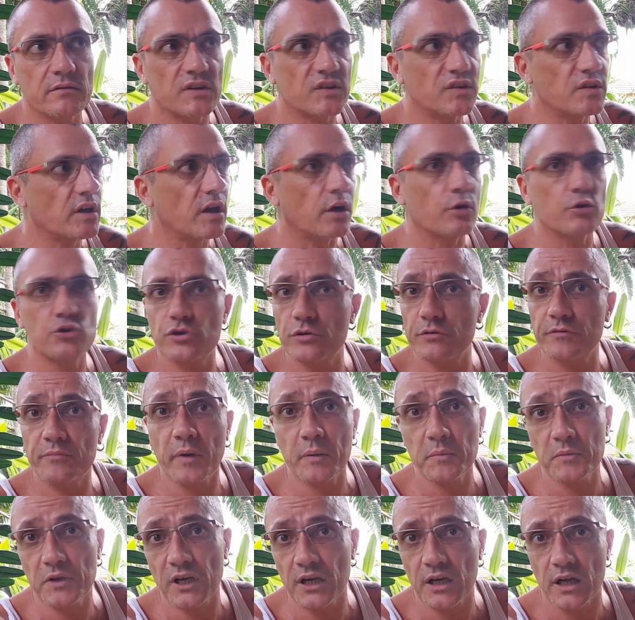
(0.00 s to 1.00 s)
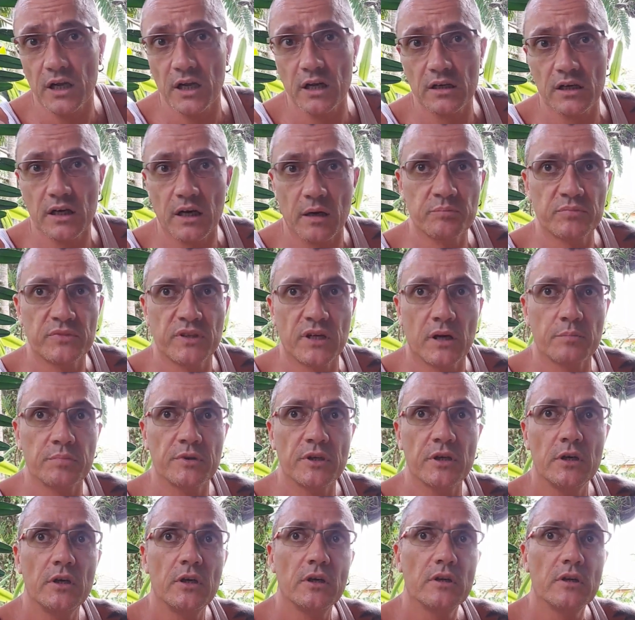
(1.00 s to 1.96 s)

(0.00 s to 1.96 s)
was ich ja auch schon auf meinem Kanal gehabt habe,